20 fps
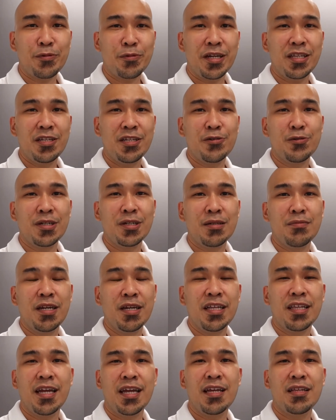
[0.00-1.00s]
pwede nyong
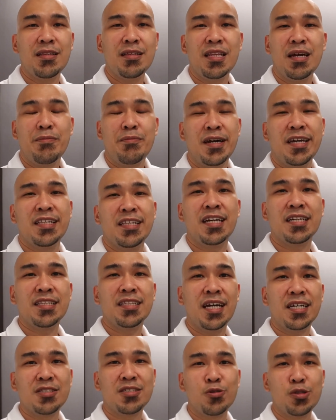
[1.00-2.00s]
gamitin na
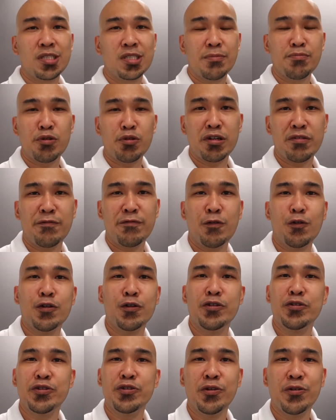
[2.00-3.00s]
maidagdag dun sa portfolio
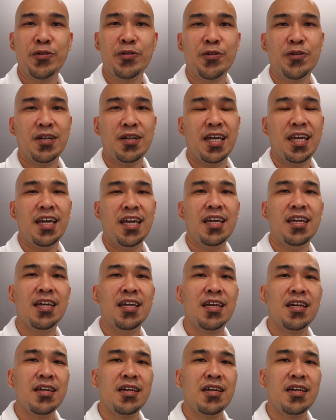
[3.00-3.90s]
nyo. Okay?